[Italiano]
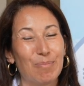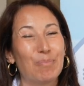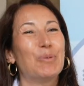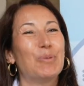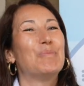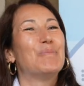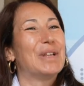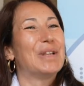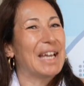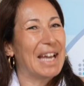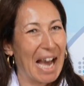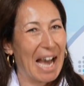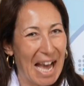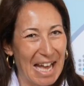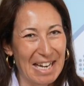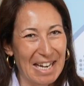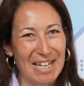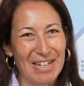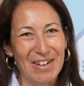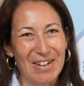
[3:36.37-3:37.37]

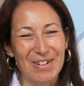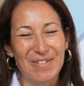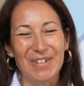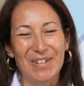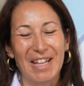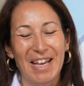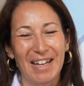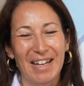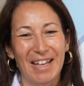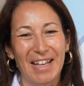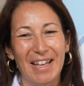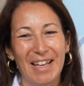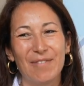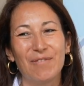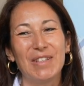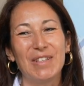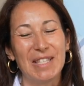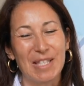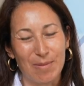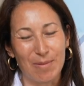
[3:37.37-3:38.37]
pubblicare, no? a cui dare
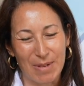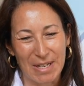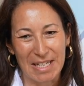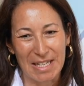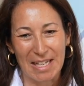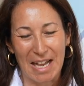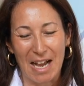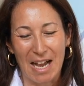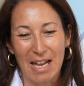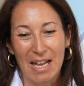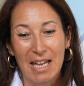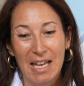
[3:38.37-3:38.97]
visibilità.